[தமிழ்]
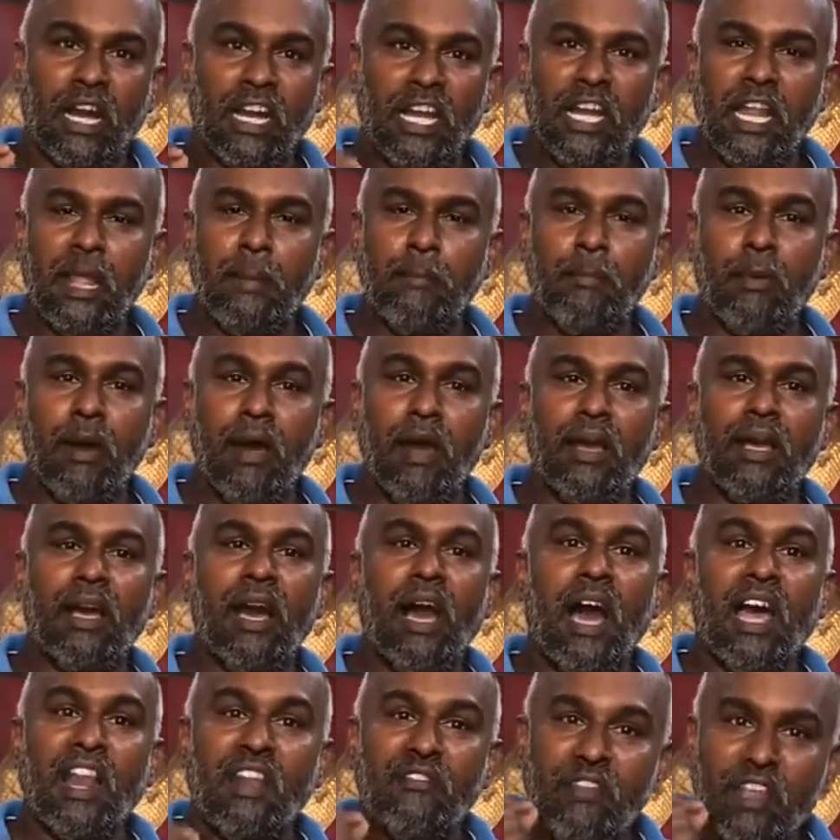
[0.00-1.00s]
கண்டிப்பாக
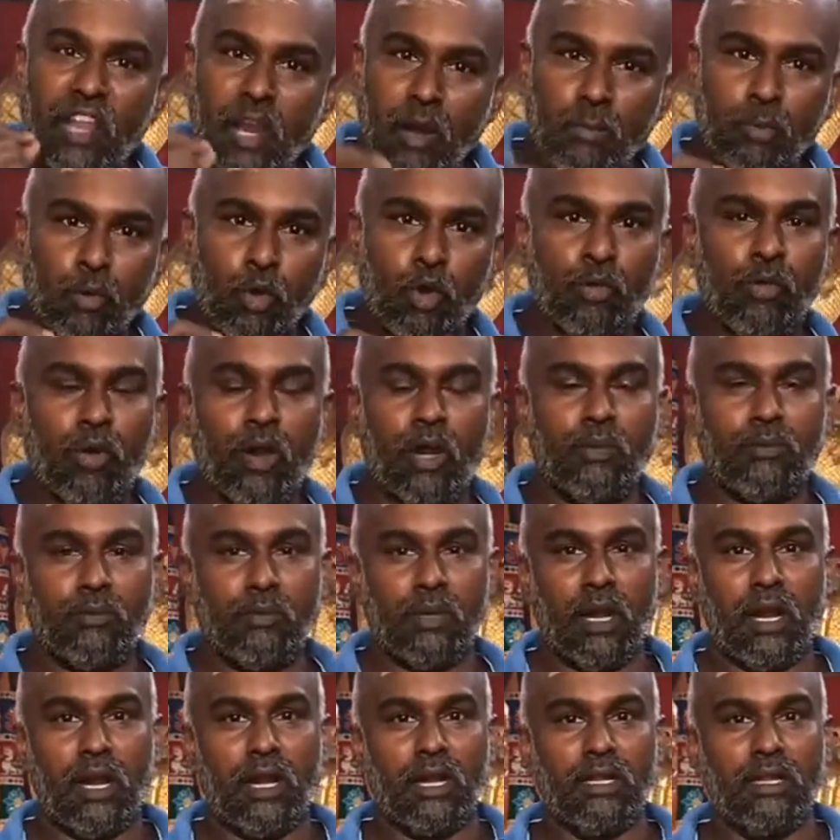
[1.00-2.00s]
அறிவியல்
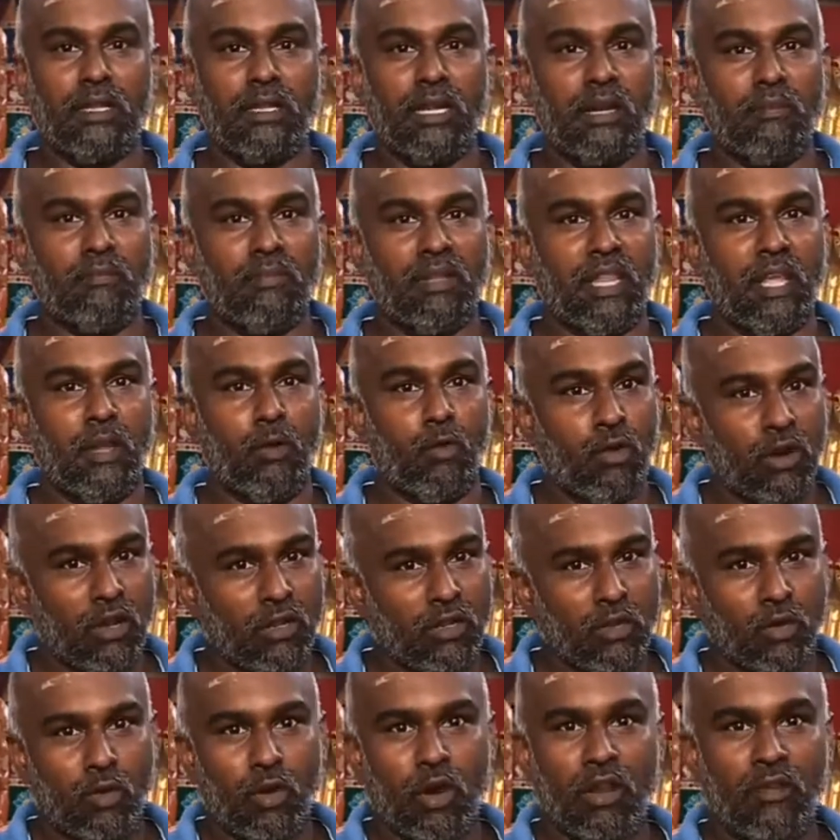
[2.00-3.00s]
பூர்வமானது என்பதை
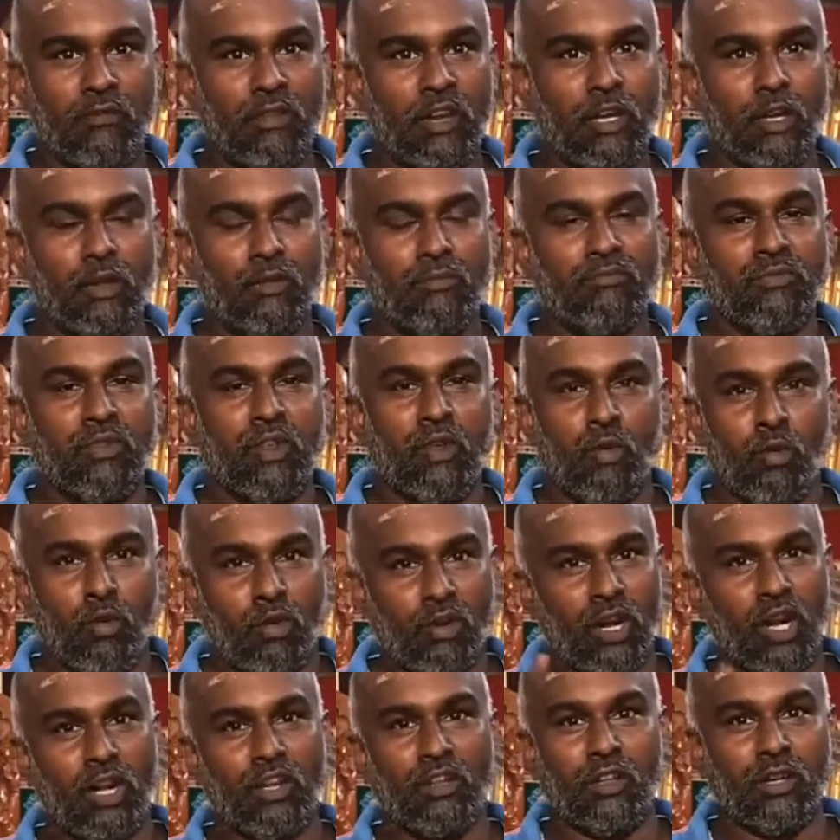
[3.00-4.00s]
உணர்ந்து கொள்ள வேண்டும்
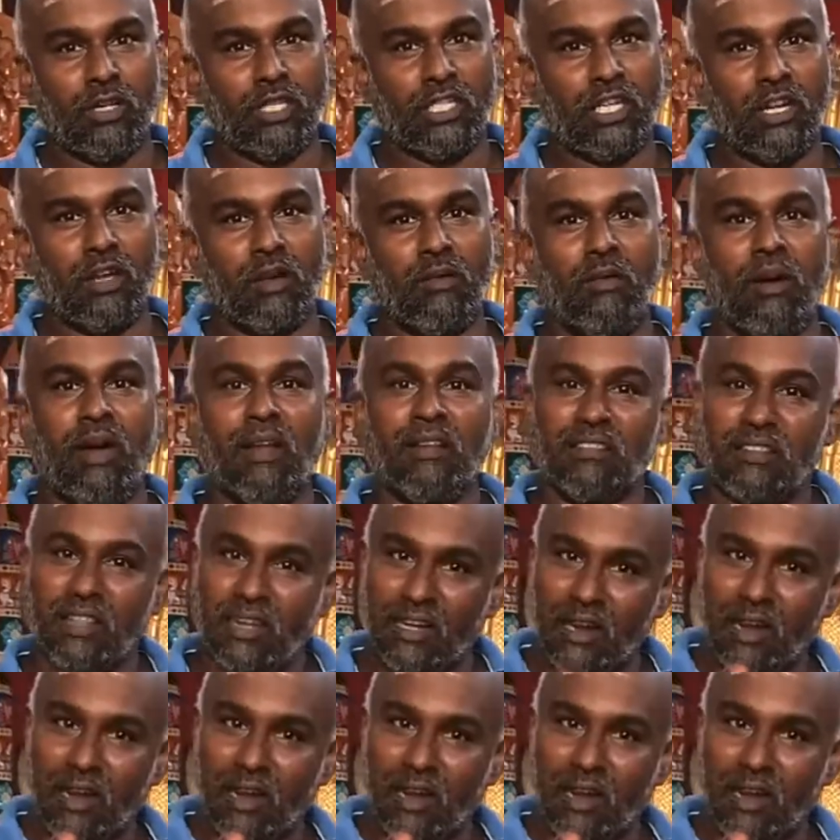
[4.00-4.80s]
உங்கள் கிருஷ்ணகுமார்